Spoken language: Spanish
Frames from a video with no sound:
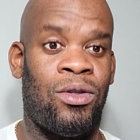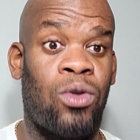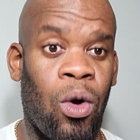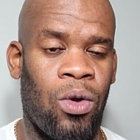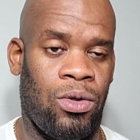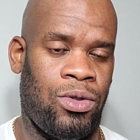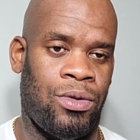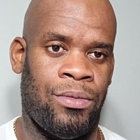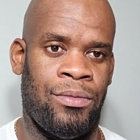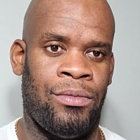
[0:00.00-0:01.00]

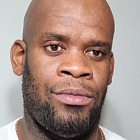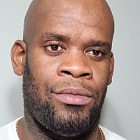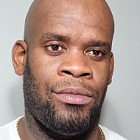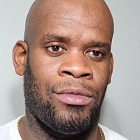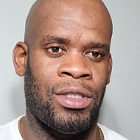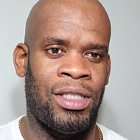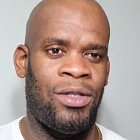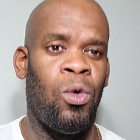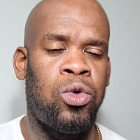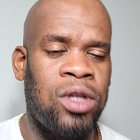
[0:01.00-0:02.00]
Todos.
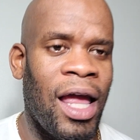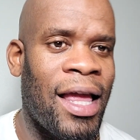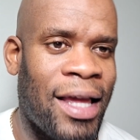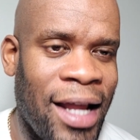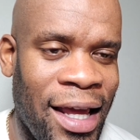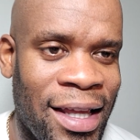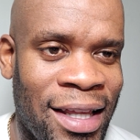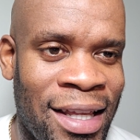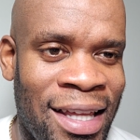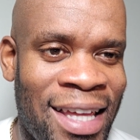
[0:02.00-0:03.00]
¿Ustedes creen
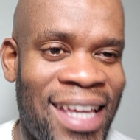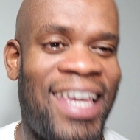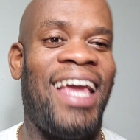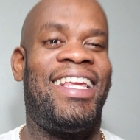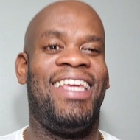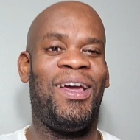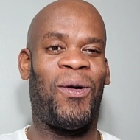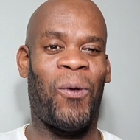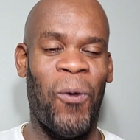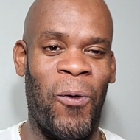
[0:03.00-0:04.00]
que si en
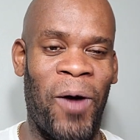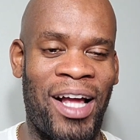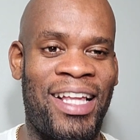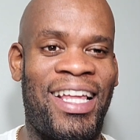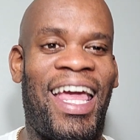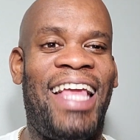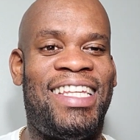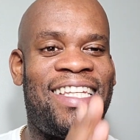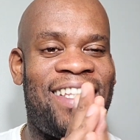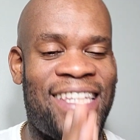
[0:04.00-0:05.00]
Cuba
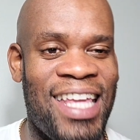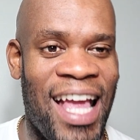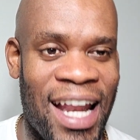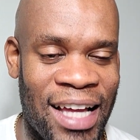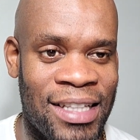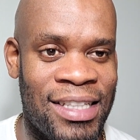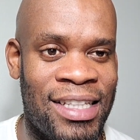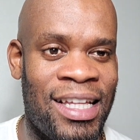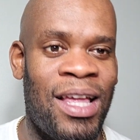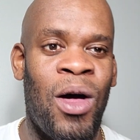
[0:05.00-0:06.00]
existiera
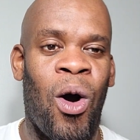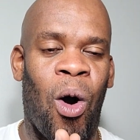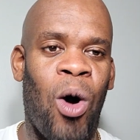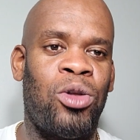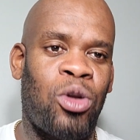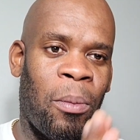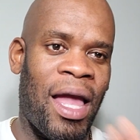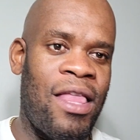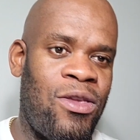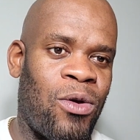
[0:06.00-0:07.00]
otro
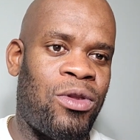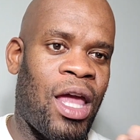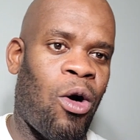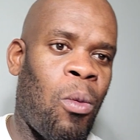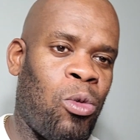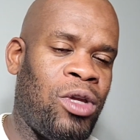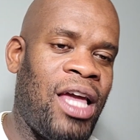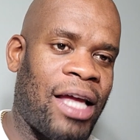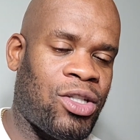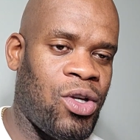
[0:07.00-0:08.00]
medio de
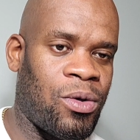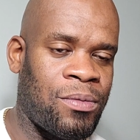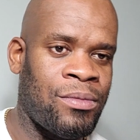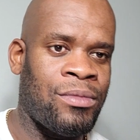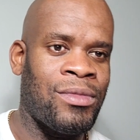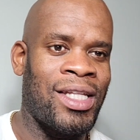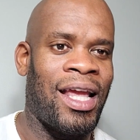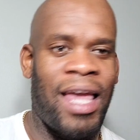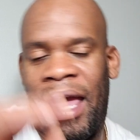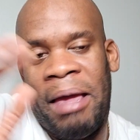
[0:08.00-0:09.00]
comunicación
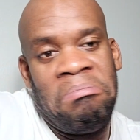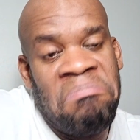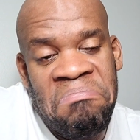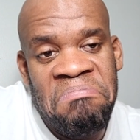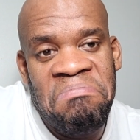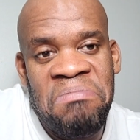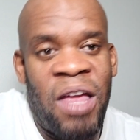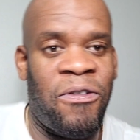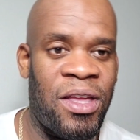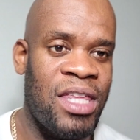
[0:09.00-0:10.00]
que
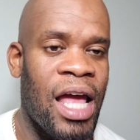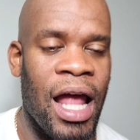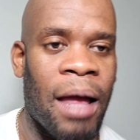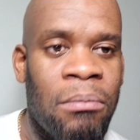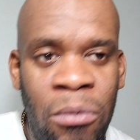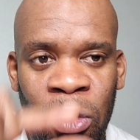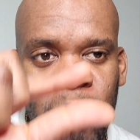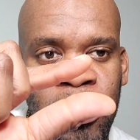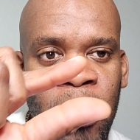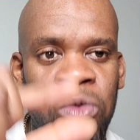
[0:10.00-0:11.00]
defendiera
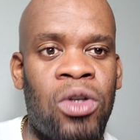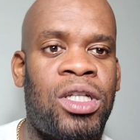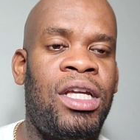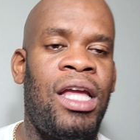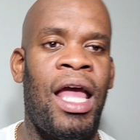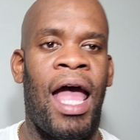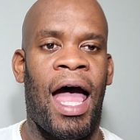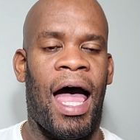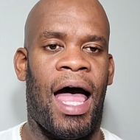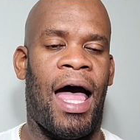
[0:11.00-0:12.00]
un segundo sí
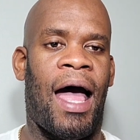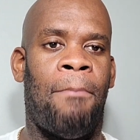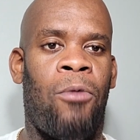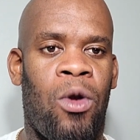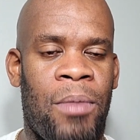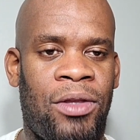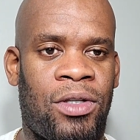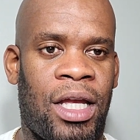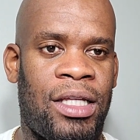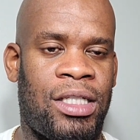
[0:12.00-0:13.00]
a movimiento
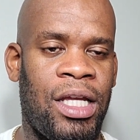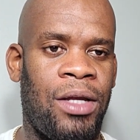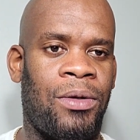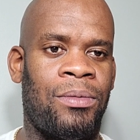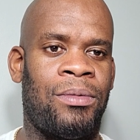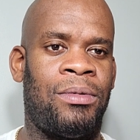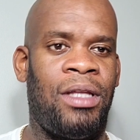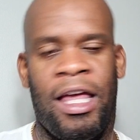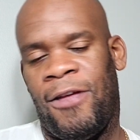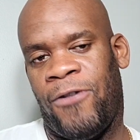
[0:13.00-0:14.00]
San Isidro,
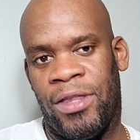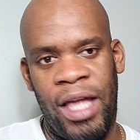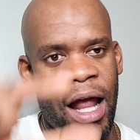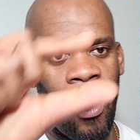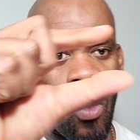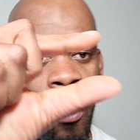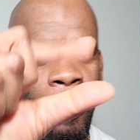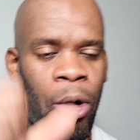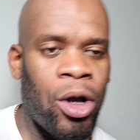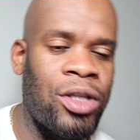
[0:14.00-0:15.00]
que defendiera
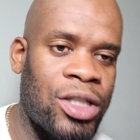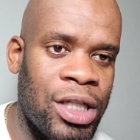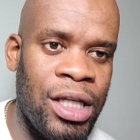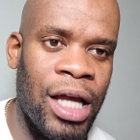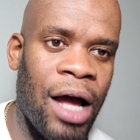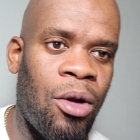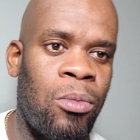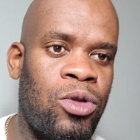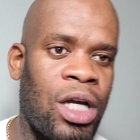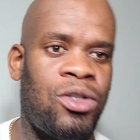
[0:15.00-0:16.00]
un poquito así a los
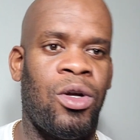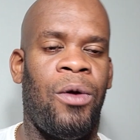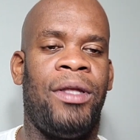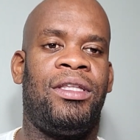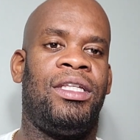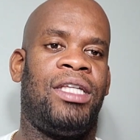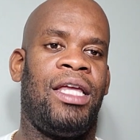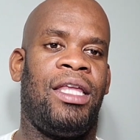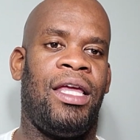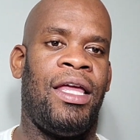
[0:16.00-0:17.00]
muchachos de
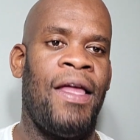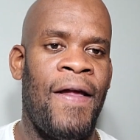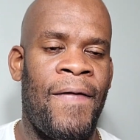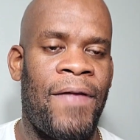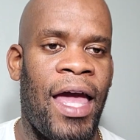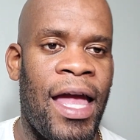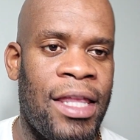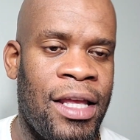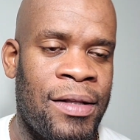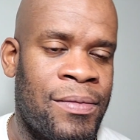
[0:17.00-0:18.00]

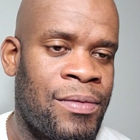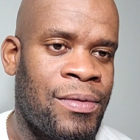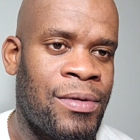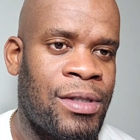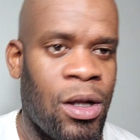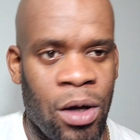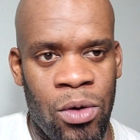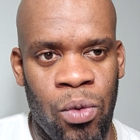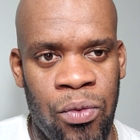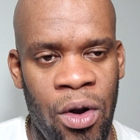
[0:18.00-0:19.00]
27N, que los que
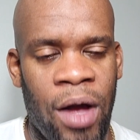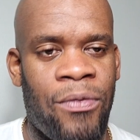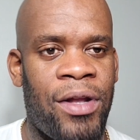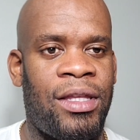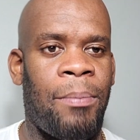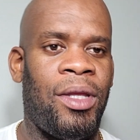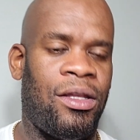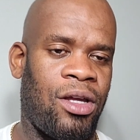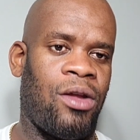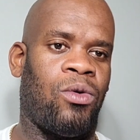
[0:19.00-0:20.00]
estuvieron al frente del
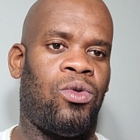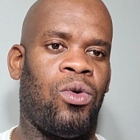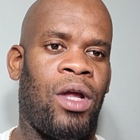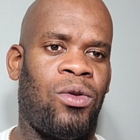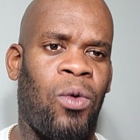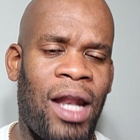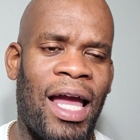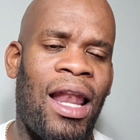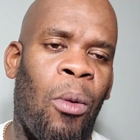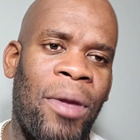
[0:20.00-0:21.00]
Ministerio de Cultura, ¿tú crees
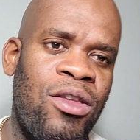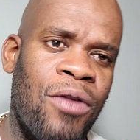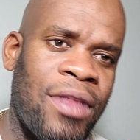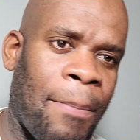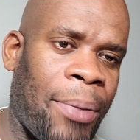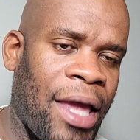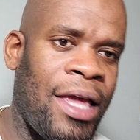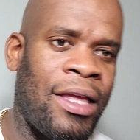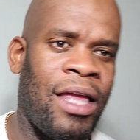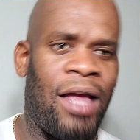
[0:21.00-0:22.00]
que la opinión del
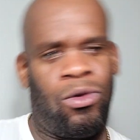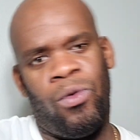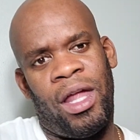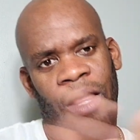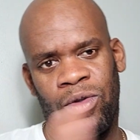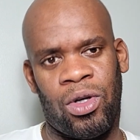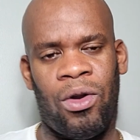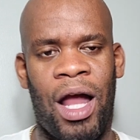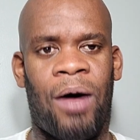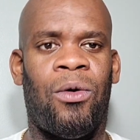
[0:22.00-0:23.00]
país estuviera a un
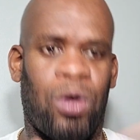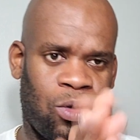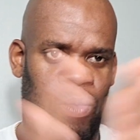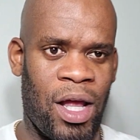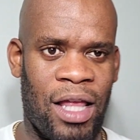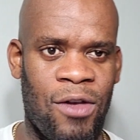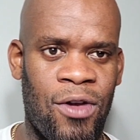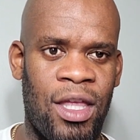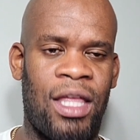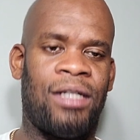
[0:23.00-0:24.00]
solo lado o estuviera
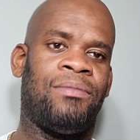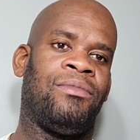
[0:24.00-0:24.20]
dividida?